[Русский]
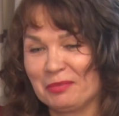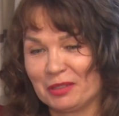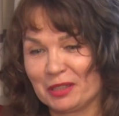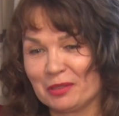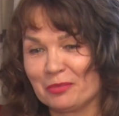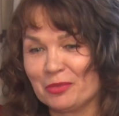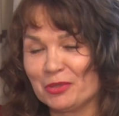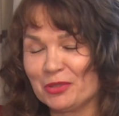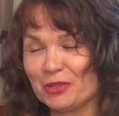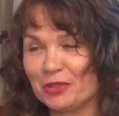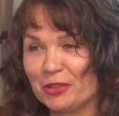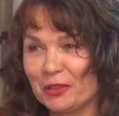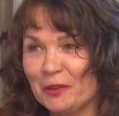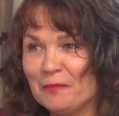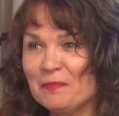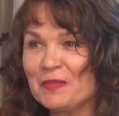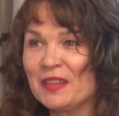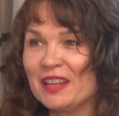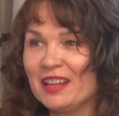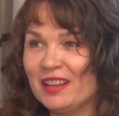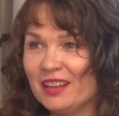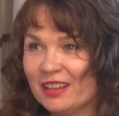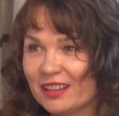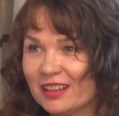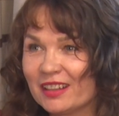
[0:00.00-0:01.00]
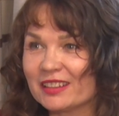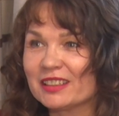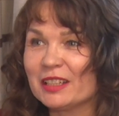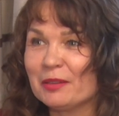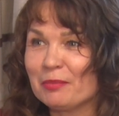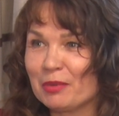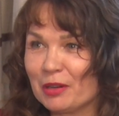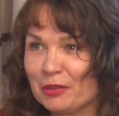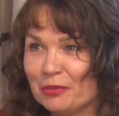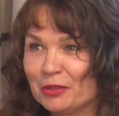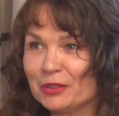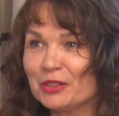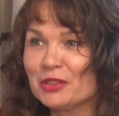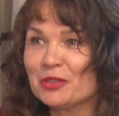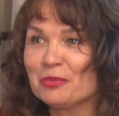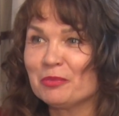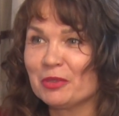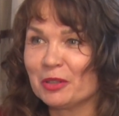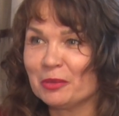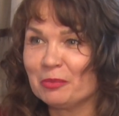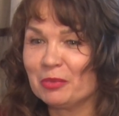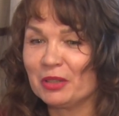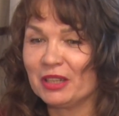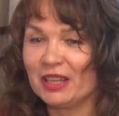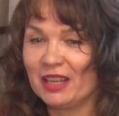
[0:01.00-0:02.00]
потому что, когда проводишь
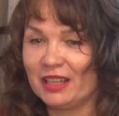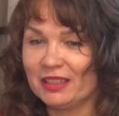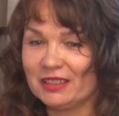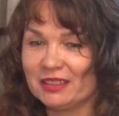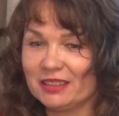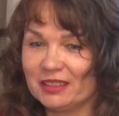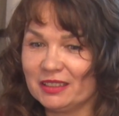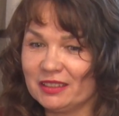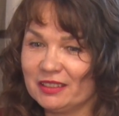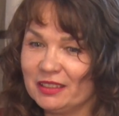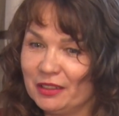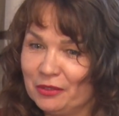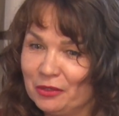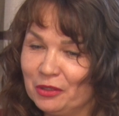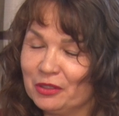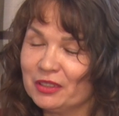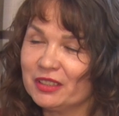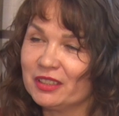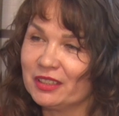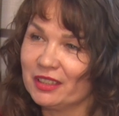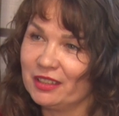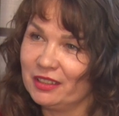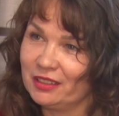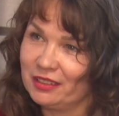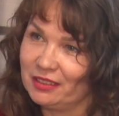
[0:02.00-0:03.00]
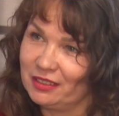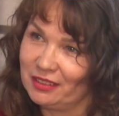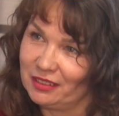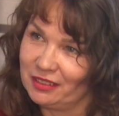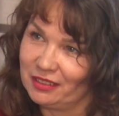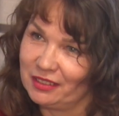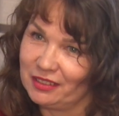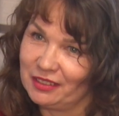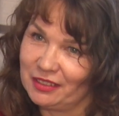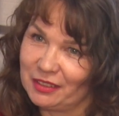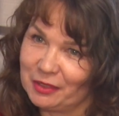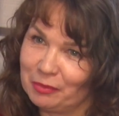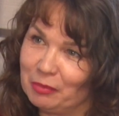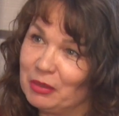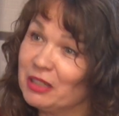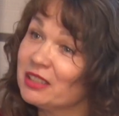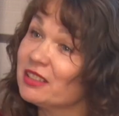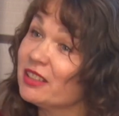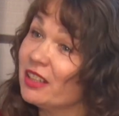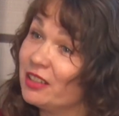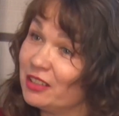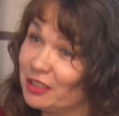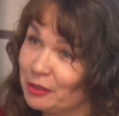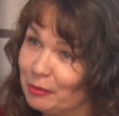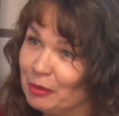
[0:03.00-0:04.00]
мероприятие, довольно-таки э,
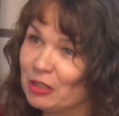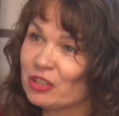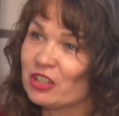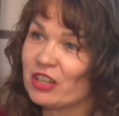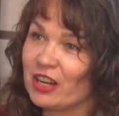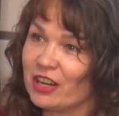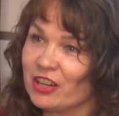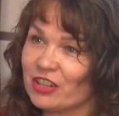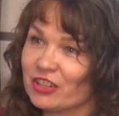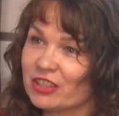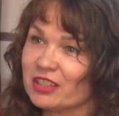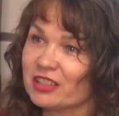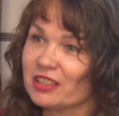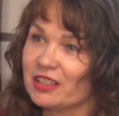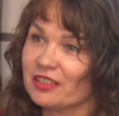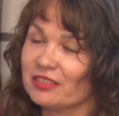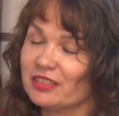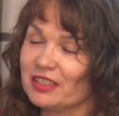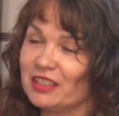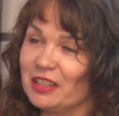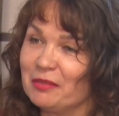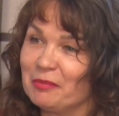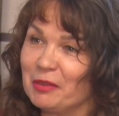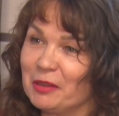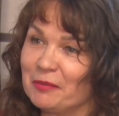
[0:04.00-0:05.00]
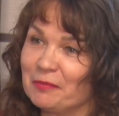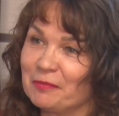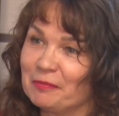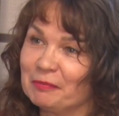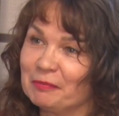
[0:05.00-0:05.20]
сближаешься со всеми.